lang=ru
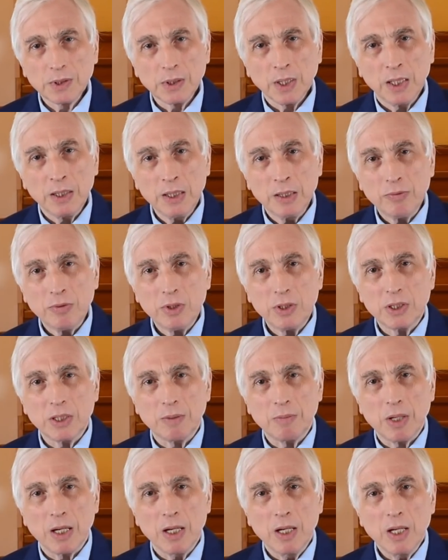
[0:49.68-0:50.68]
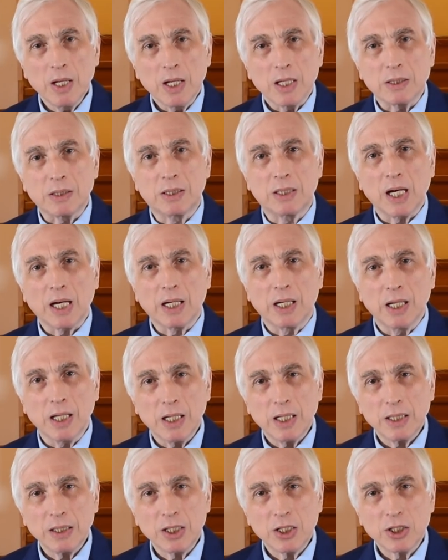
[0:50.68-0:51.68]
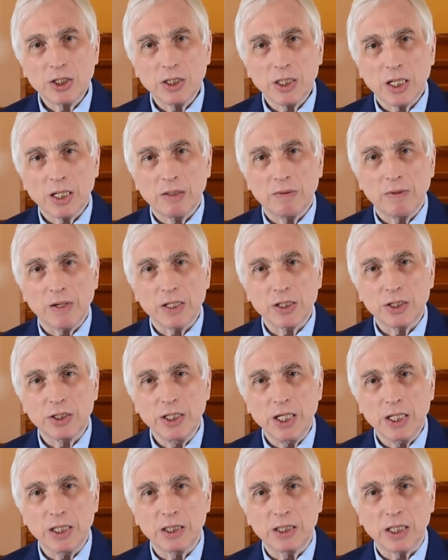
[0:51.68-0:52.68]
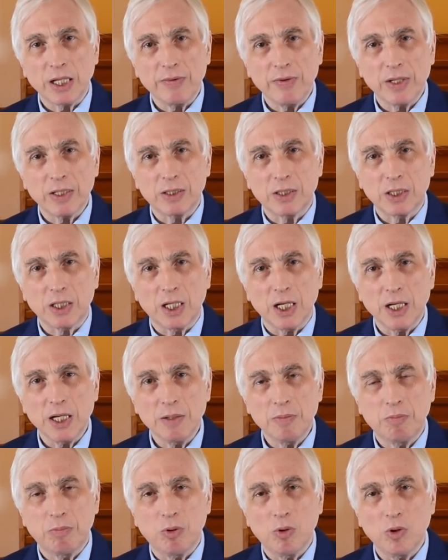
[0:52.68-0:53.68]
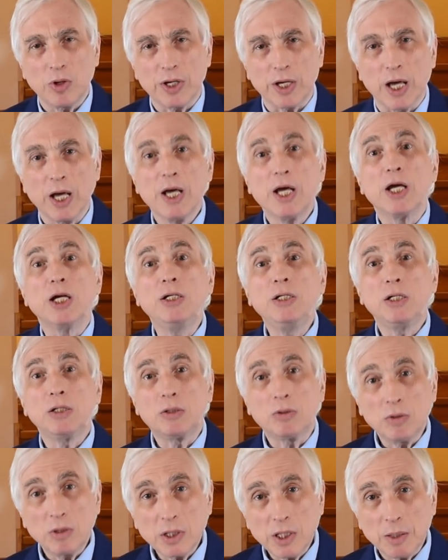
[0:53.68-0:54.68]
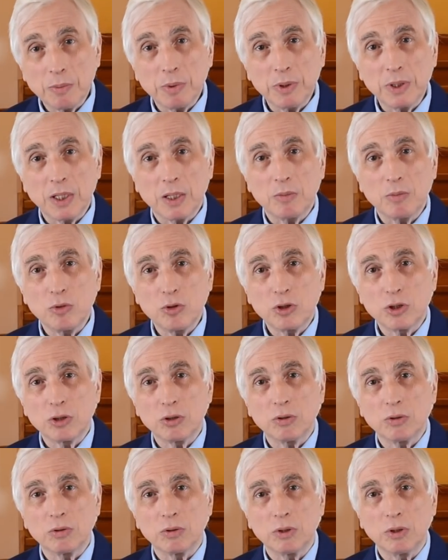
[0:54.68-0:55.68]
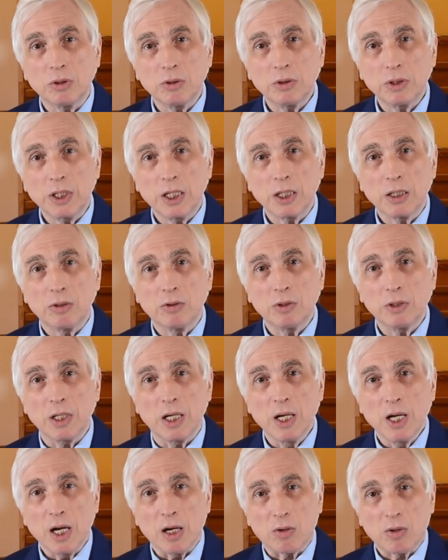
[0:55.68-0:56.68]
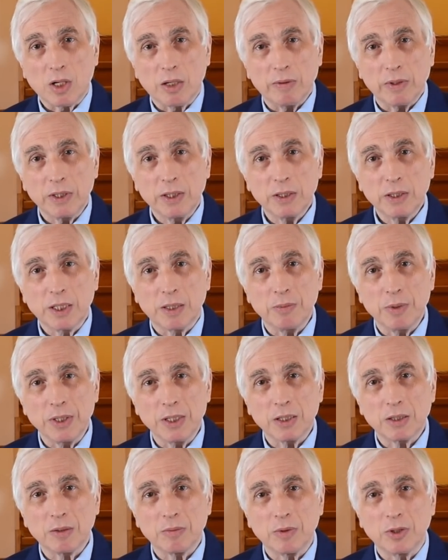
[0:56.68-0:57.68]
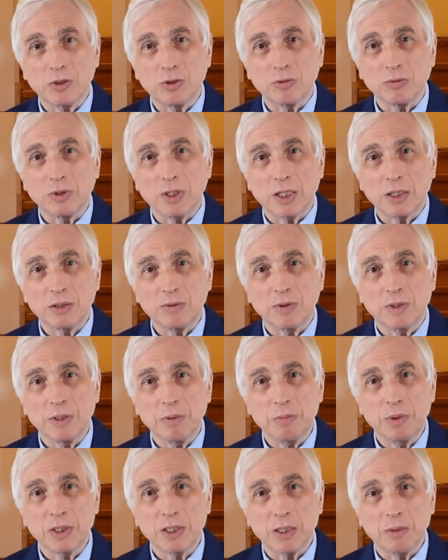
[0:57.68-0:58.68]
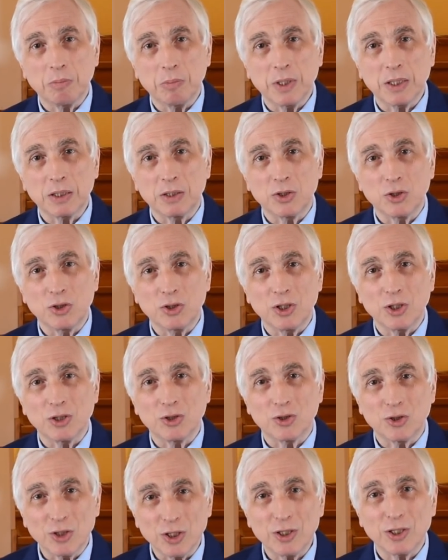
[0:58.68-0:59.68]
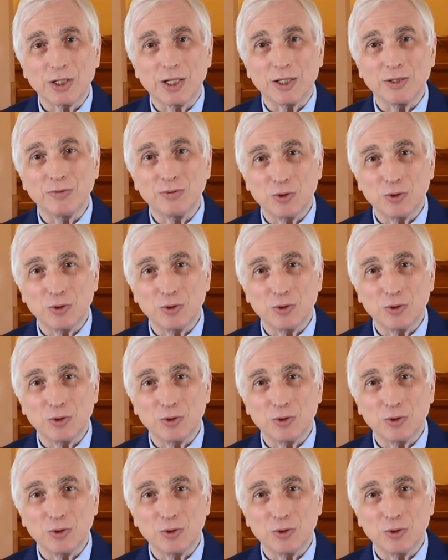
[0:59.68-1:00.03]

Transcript: одного из самых загадочных вождей советской эпохи. И не только потому, что он долгие годы руководил Комитетом государственной безопасности СССР, и